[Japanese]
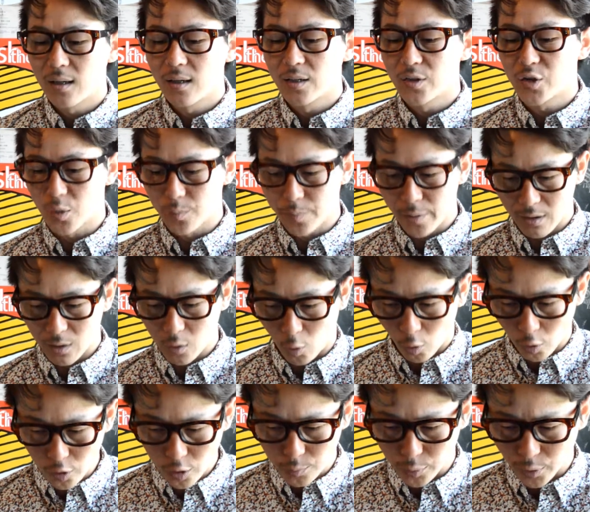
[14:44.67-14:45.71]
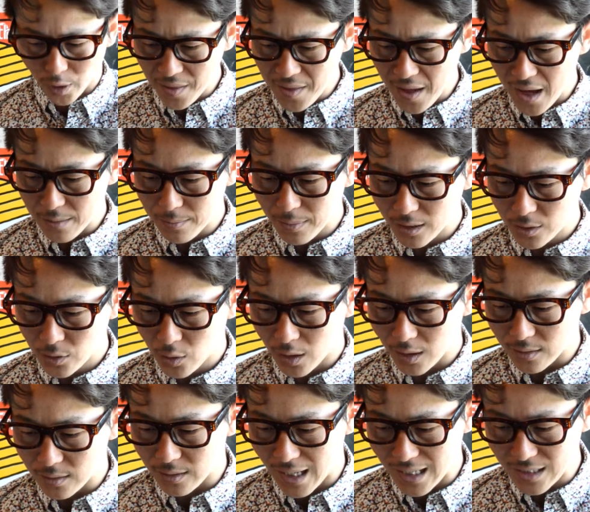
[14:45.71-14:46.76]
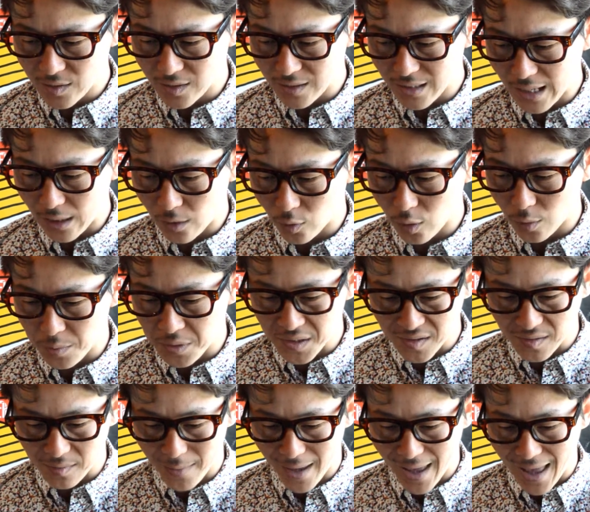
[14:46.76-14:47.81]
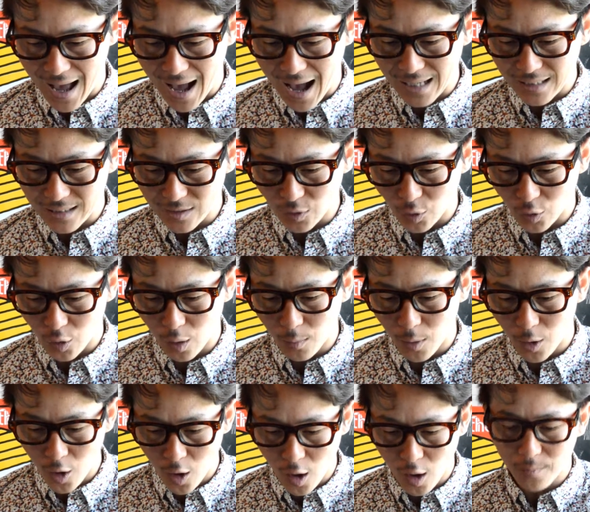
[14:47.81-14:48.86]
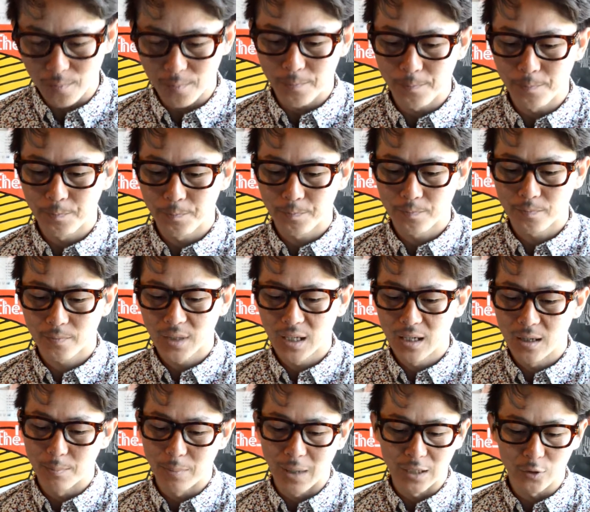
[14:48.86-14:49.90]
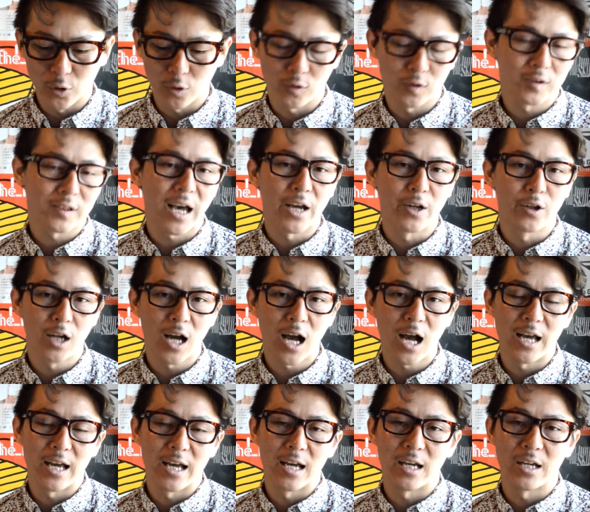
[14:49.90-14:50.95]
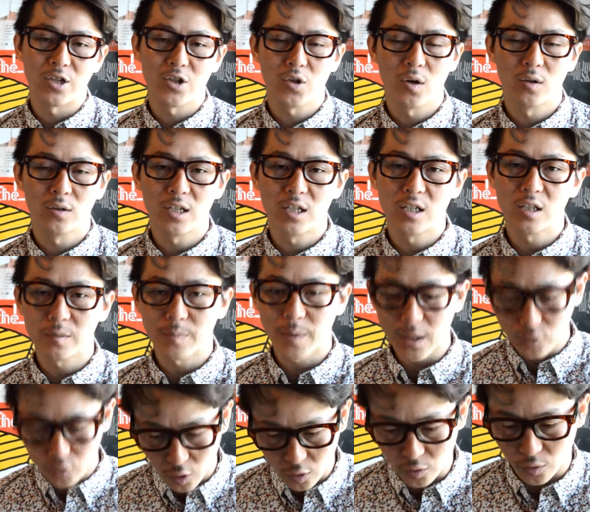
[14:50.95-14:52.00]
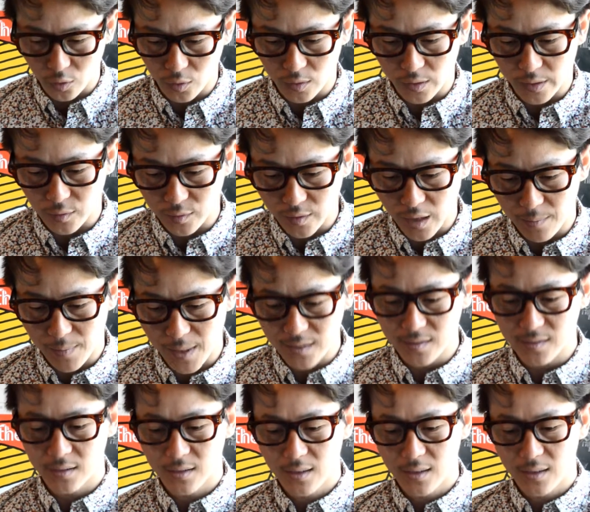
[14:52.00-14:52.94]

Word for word: 純平はこういうブレないバンドが大好きで、このミス・メイ・アイそのもの、バンドのスタイルが、えー、非常にリスペクトということでございます。